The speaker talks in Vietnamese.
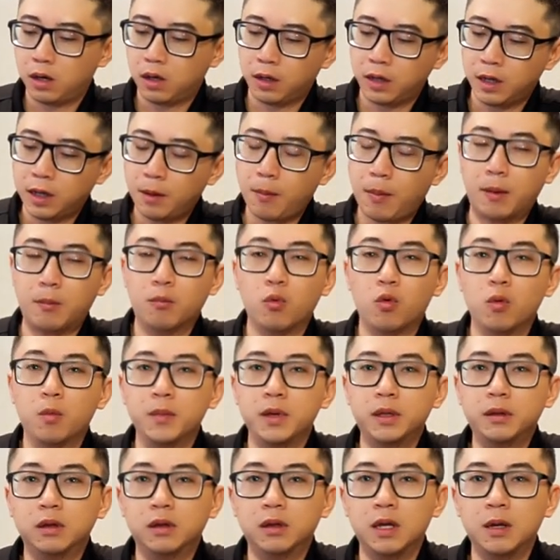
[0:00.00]
Khi các bạn mua
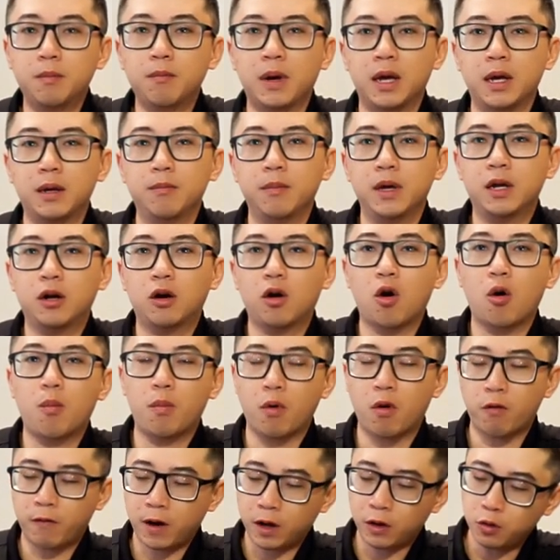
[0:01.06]
thiết bị Micro
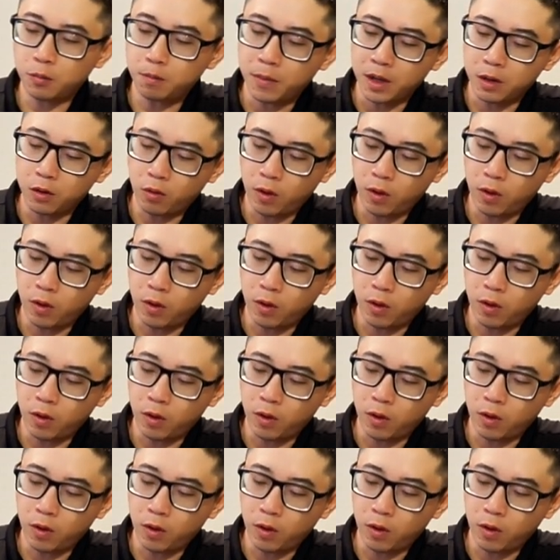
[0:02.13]
Profile USB